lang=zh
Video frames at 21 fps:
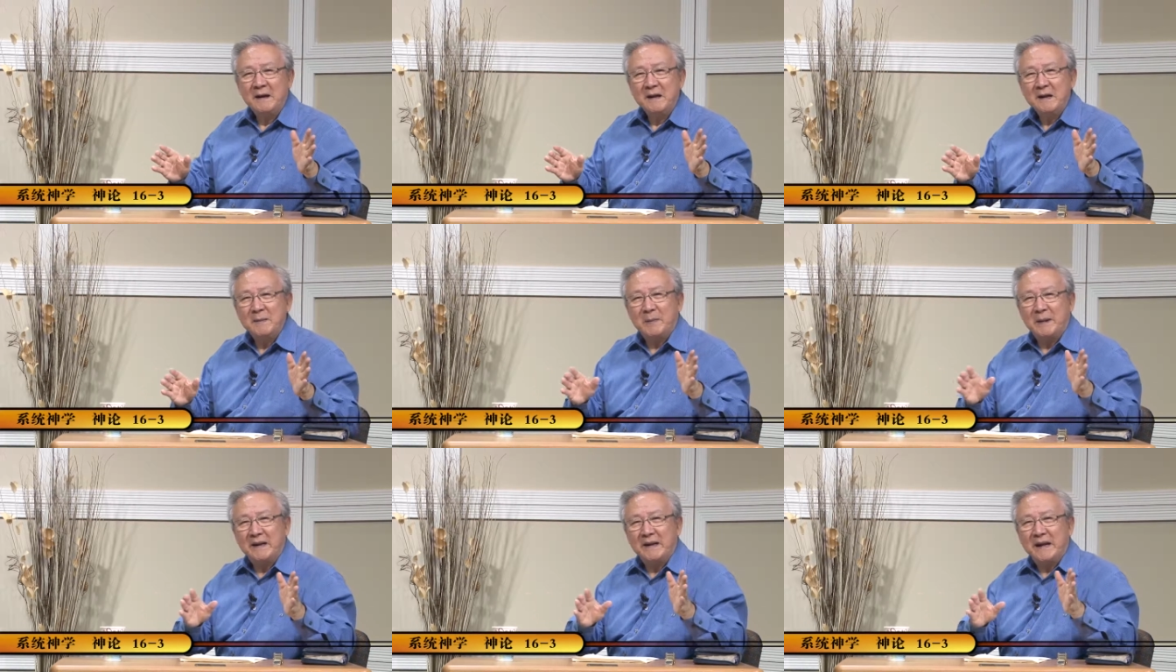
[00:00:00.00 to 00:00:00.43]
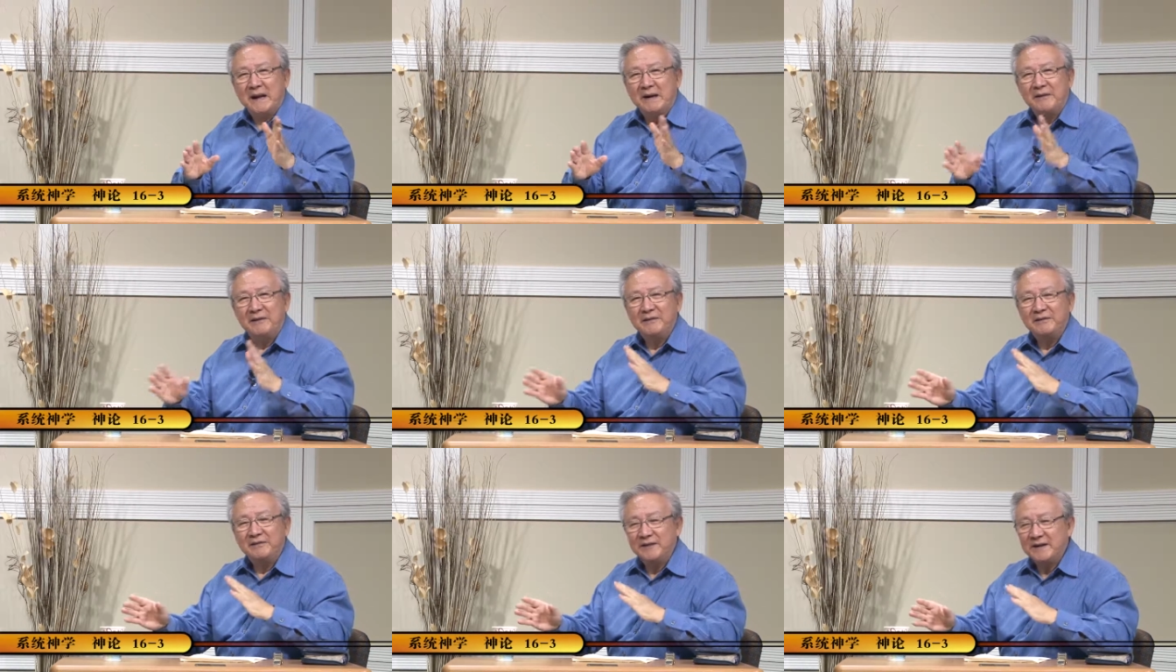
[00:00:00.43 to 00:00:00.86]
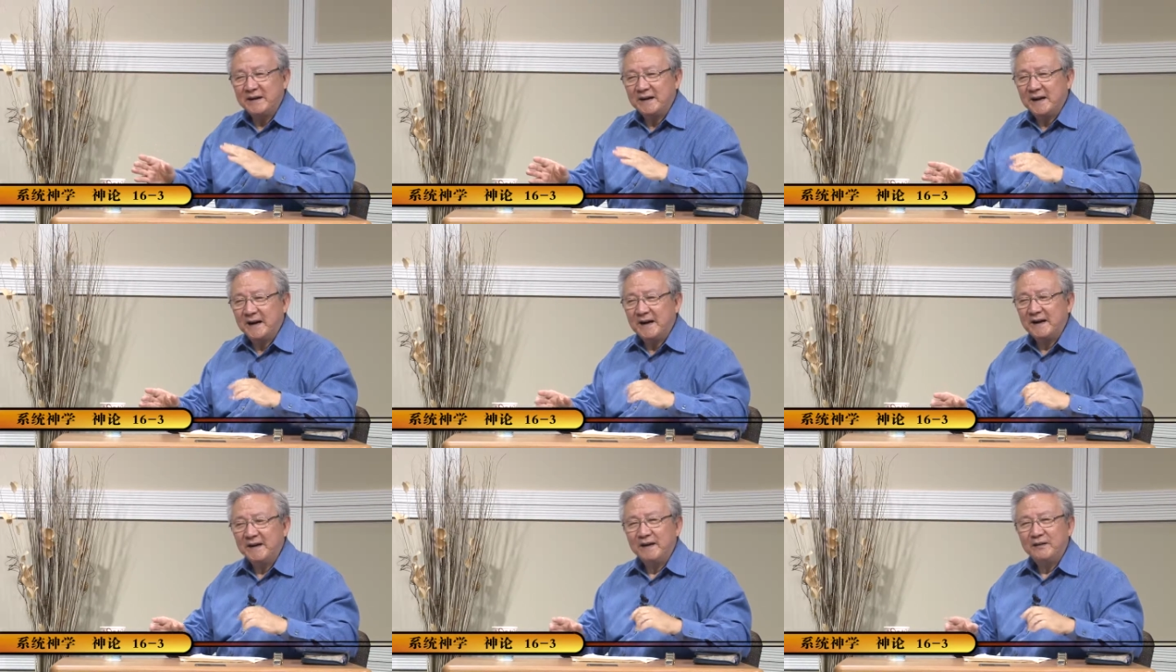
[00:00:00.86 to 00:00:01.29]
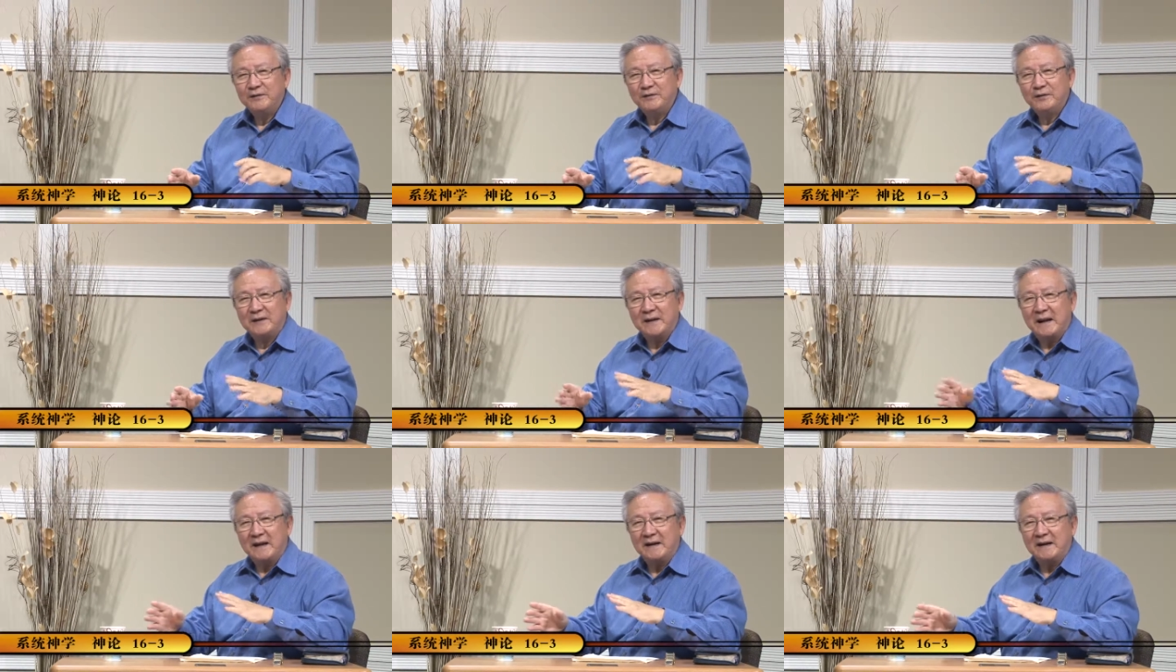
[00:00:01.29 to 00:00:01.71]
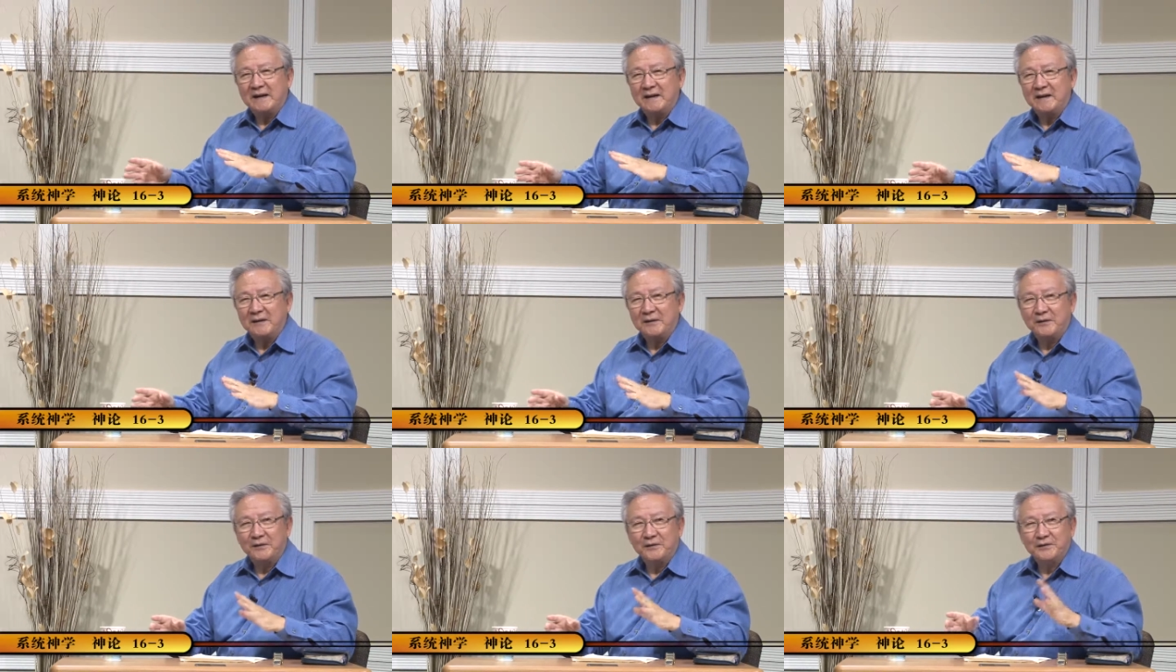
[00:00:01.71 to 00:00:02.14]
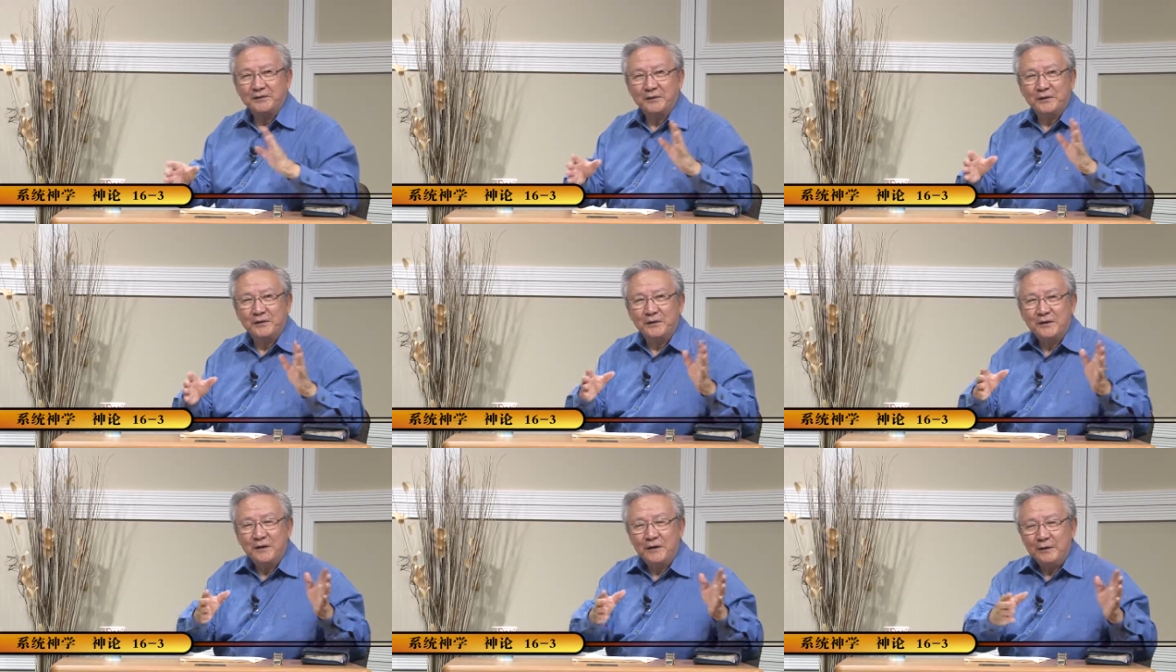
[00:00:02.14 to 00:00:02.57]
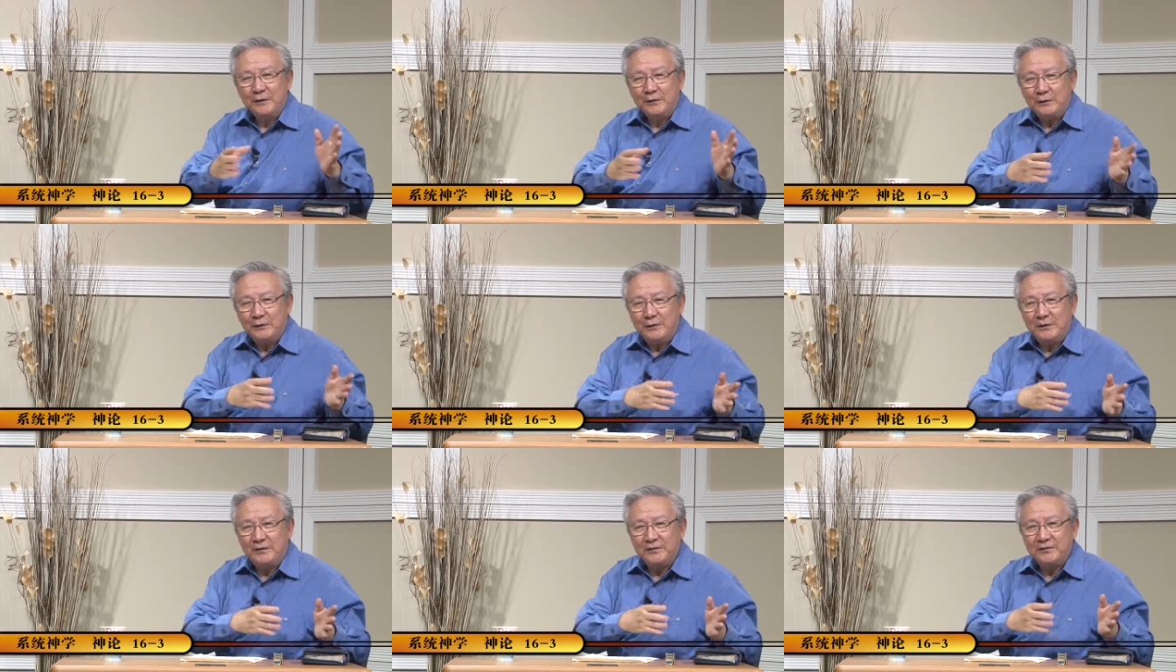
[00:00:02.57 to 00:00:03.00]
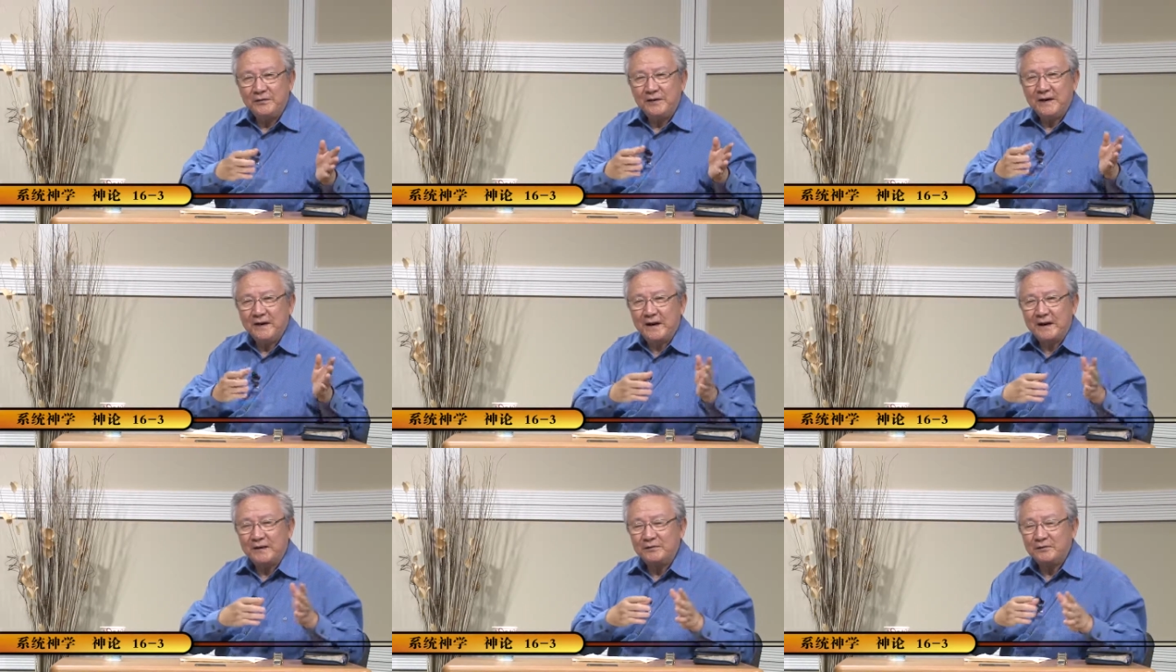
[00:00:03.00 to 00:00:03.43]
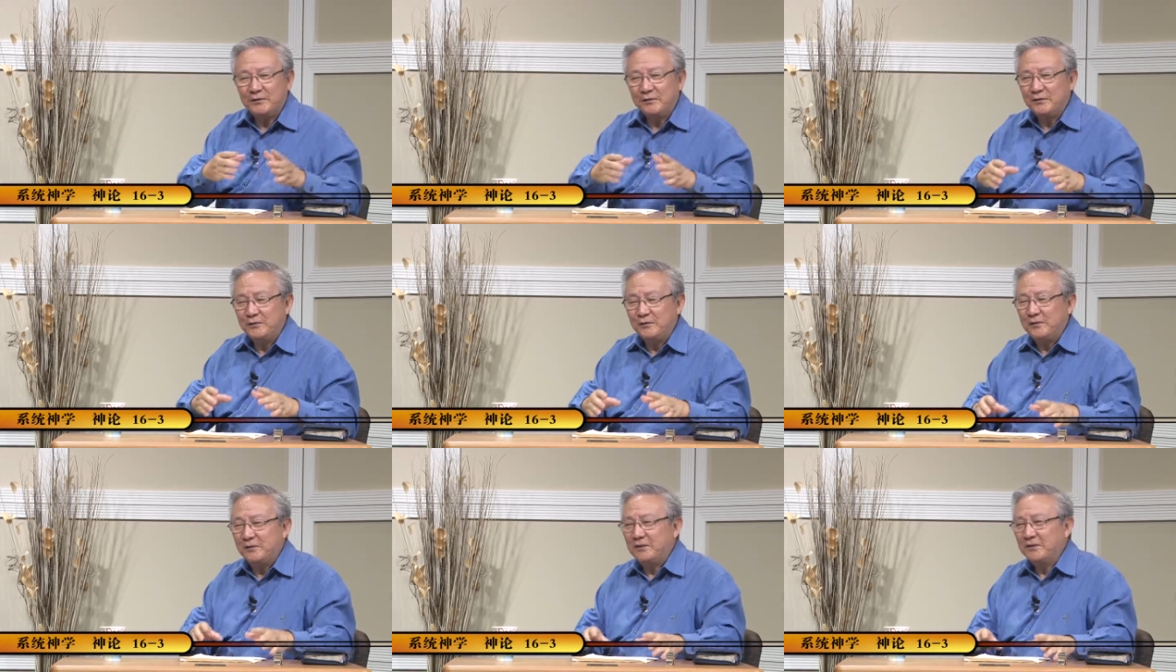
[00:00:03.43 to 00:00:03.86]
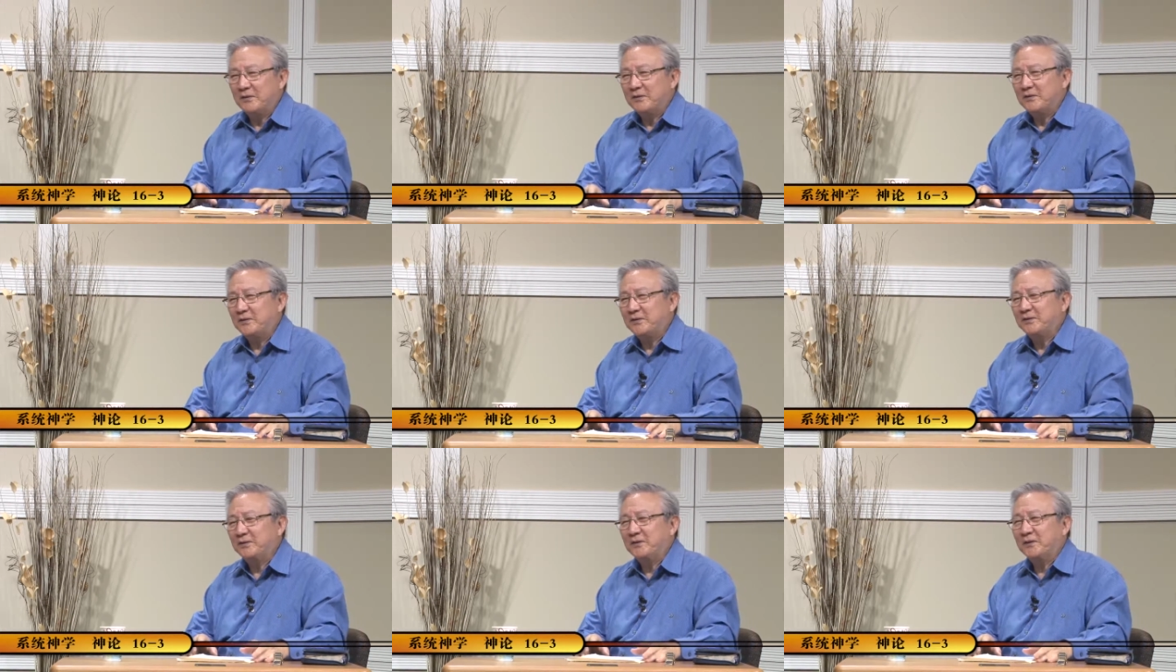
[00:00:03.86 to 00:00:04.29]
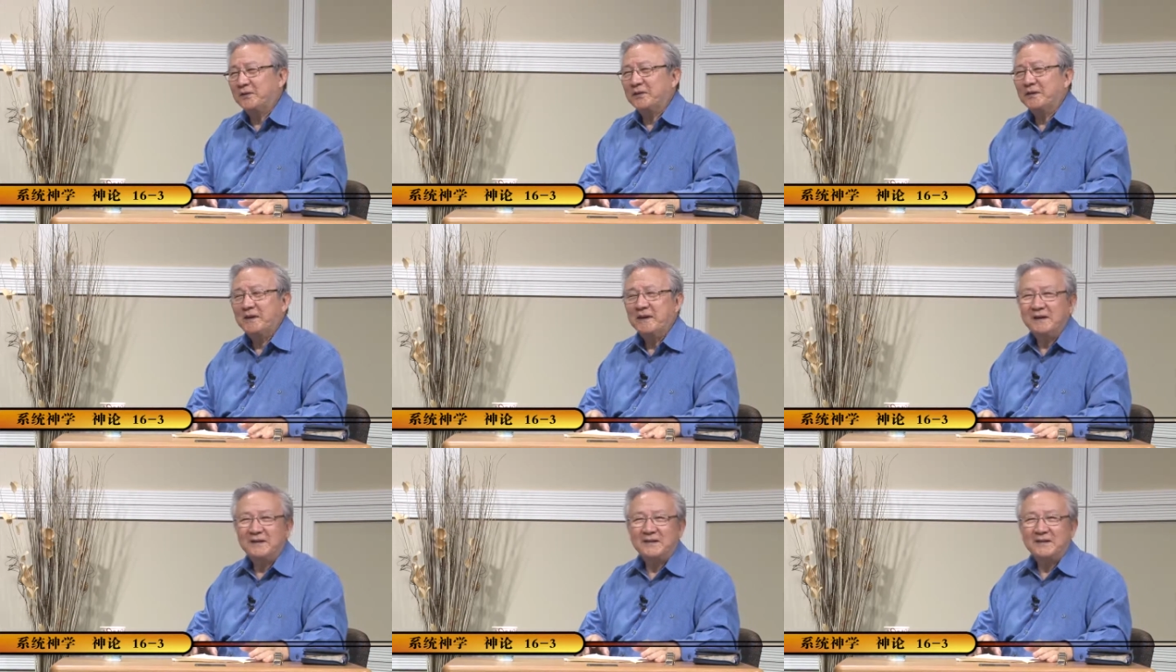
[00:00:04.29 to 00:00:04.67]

你把男人分开做男人的工作，女人分开做女人的工作。